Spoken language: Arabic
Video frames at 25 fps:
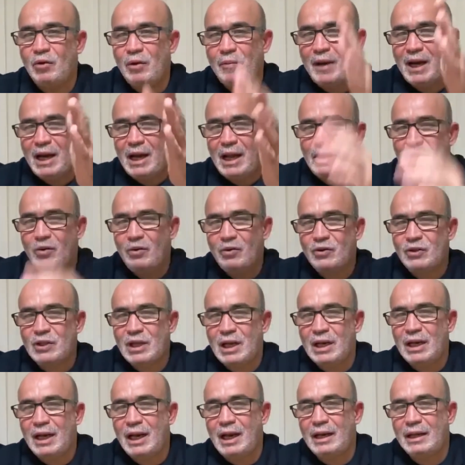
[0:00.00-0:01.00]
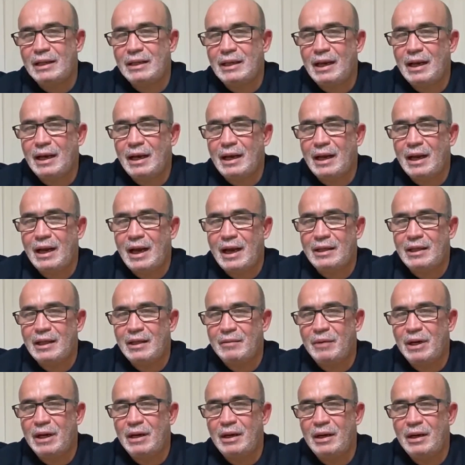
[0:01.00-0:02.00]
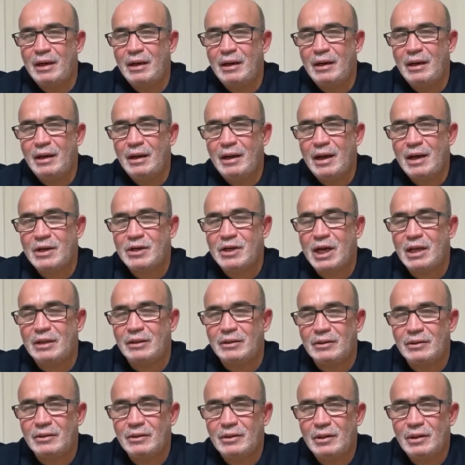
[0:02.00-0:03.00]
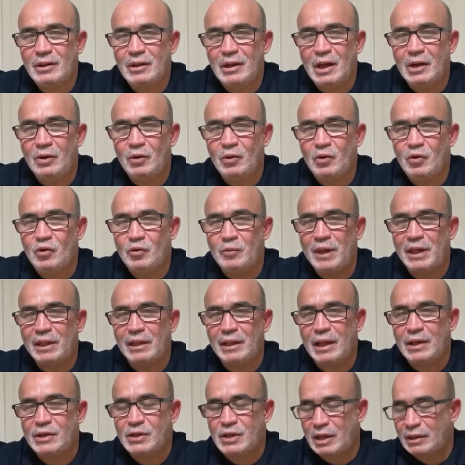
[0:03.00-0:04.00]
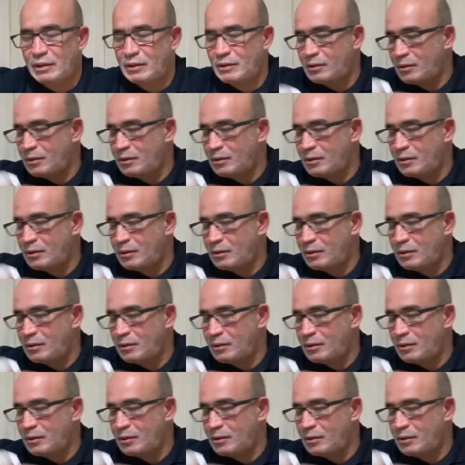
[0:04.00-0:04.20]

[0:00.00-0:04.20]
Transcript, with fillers: ومن لا يكون صالحا يتلقى العذاب الأشد العقوبات الأشد